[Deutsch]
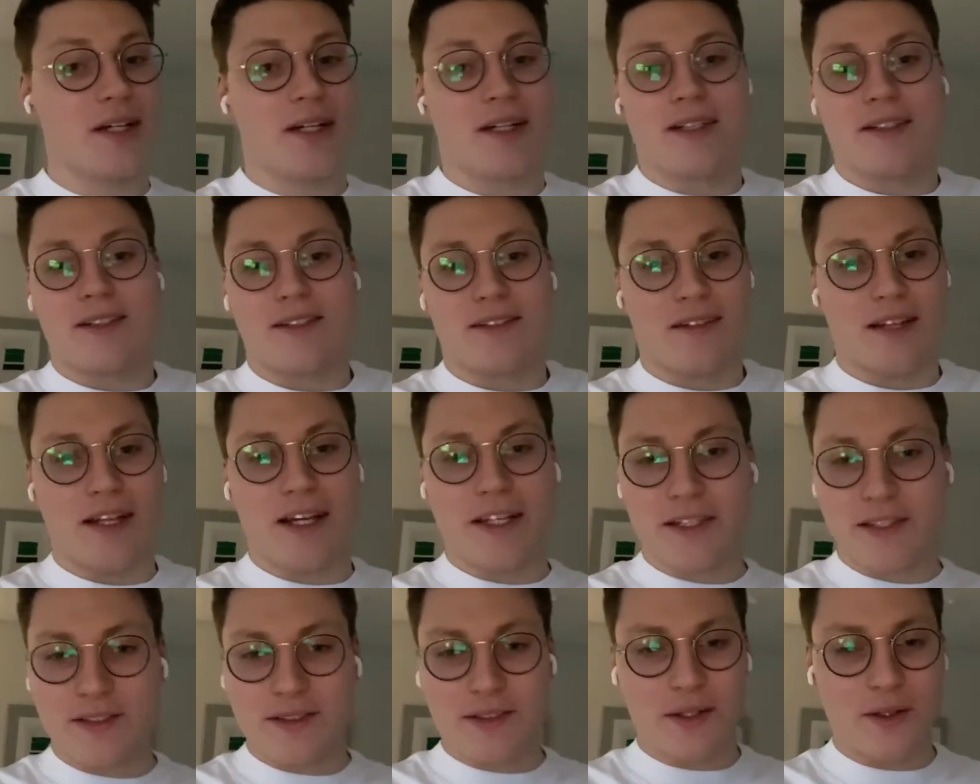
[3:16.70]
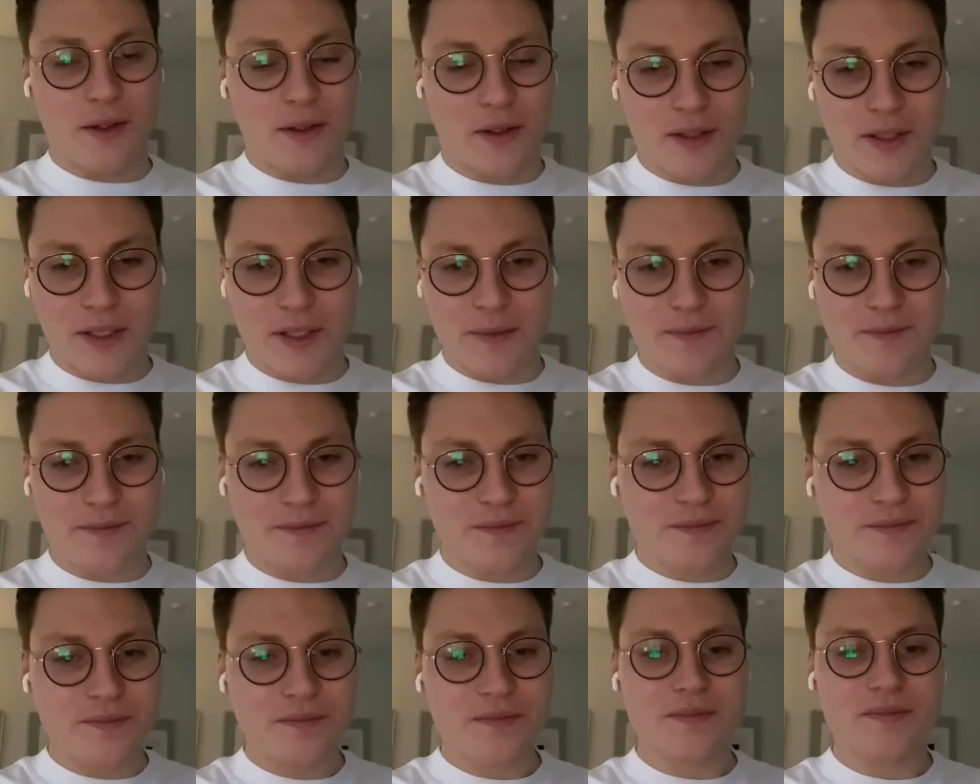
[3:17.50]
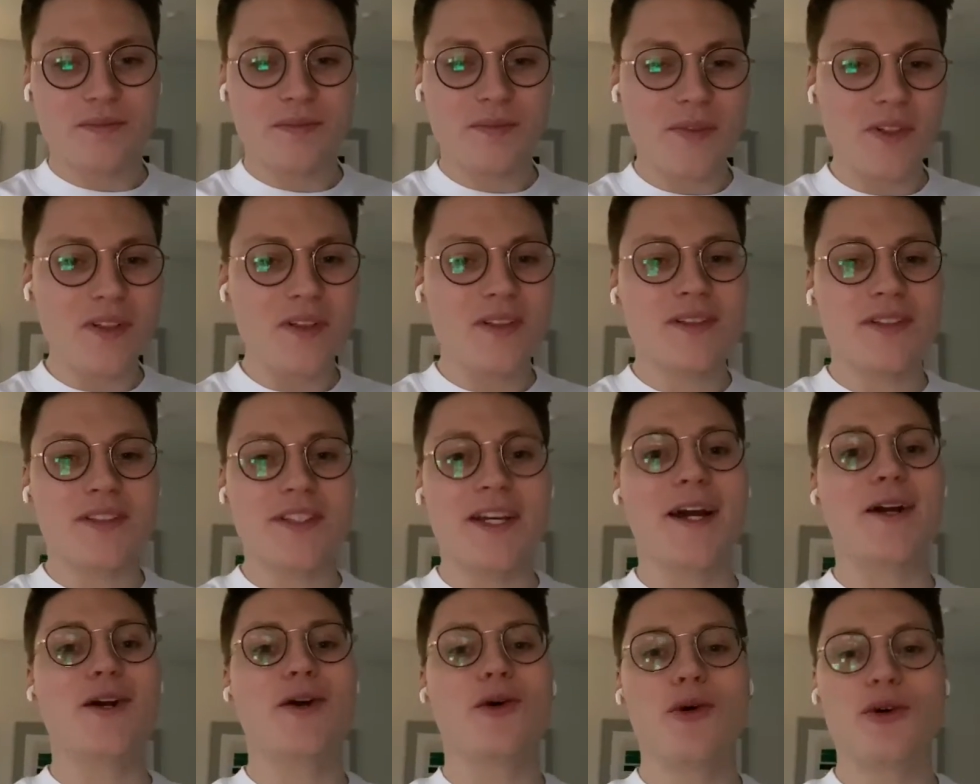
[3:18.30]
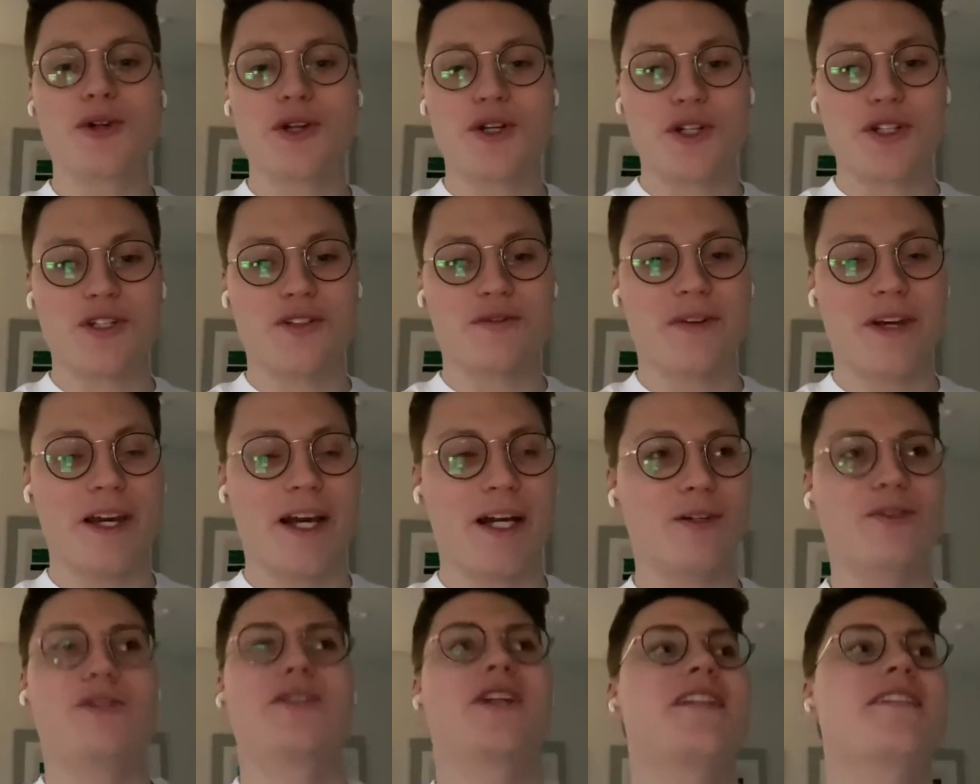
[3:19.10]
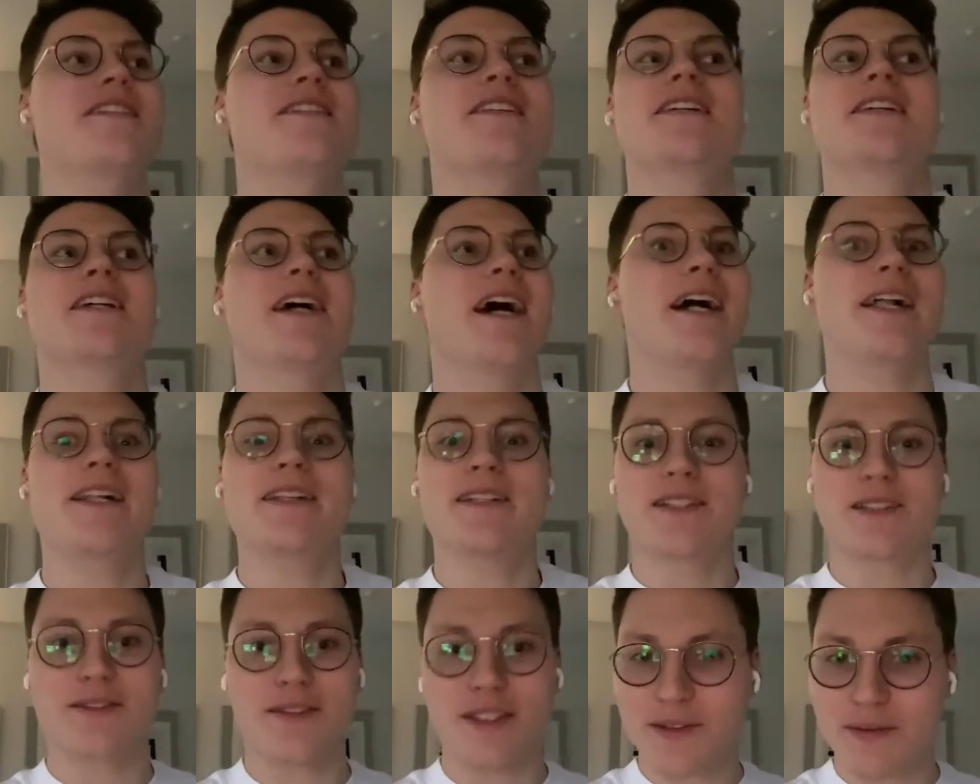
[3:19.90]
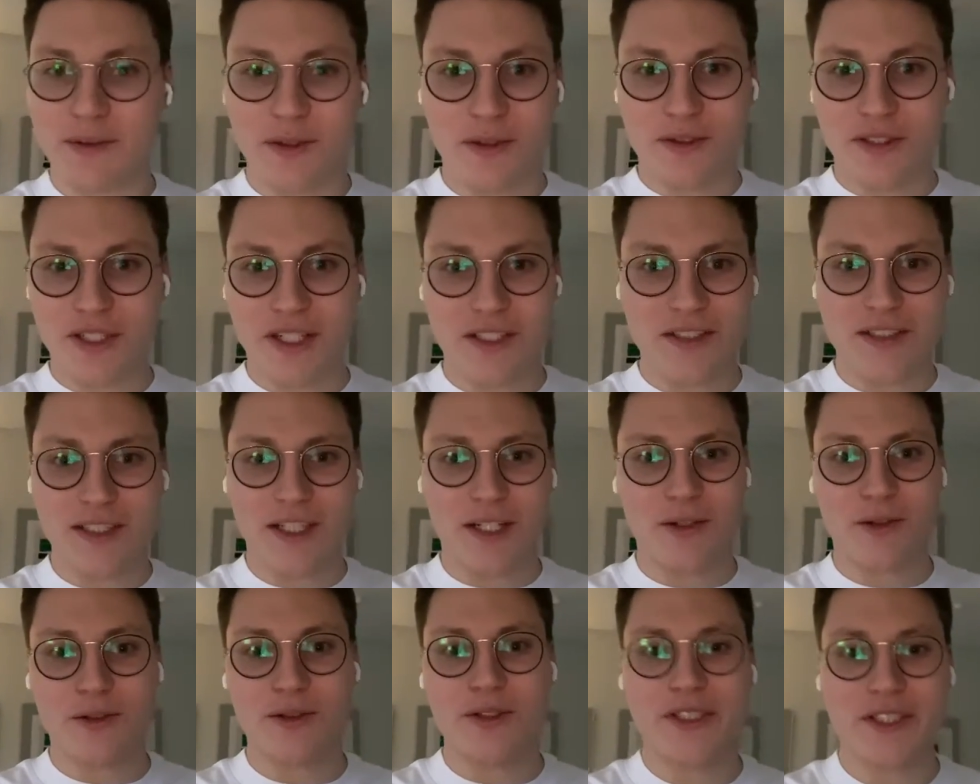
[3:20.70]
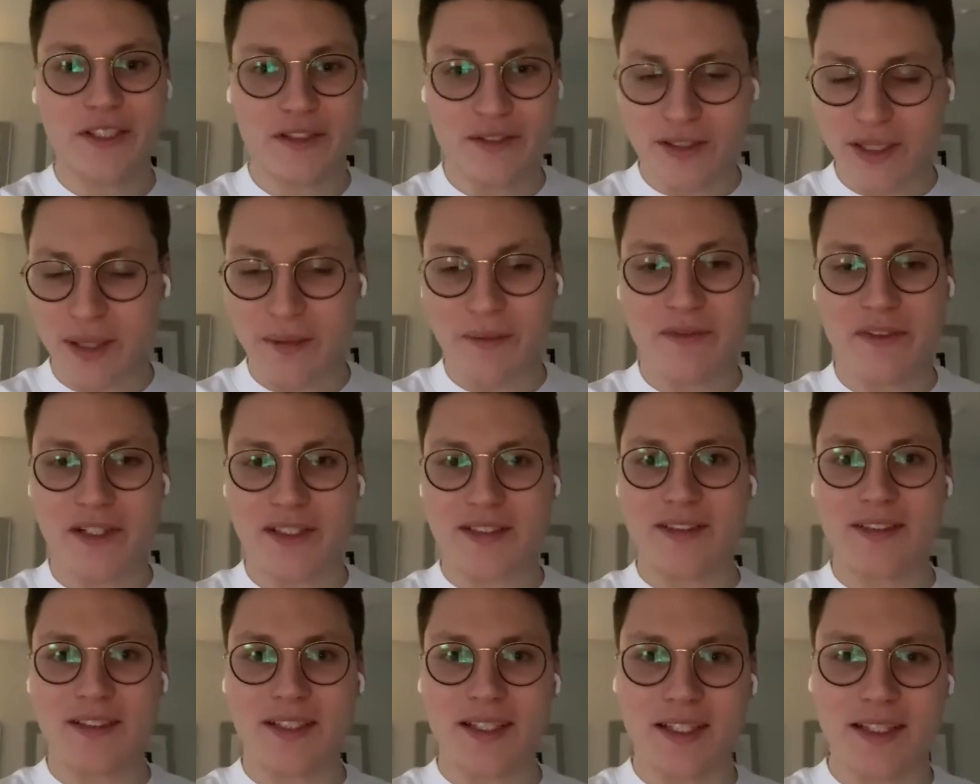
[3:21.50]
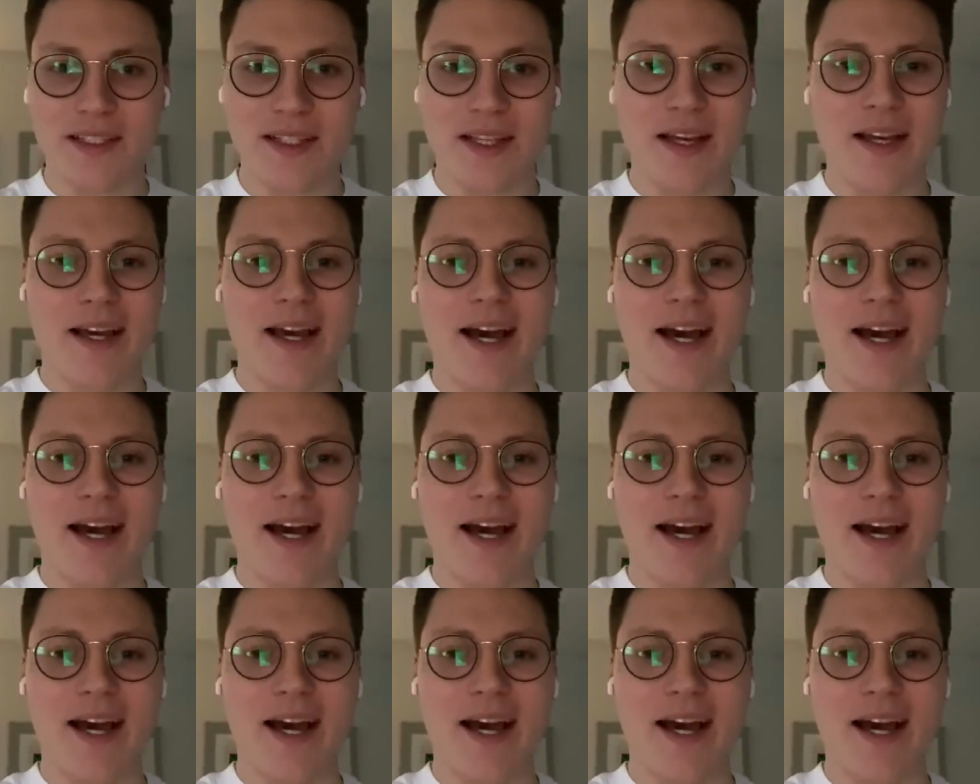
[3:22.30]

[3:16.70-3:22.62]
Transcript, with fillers: Das gleiche ist auch ähm, diakonisches Werk und an sich alles, was man unter Diakonie zusammenfassen kann.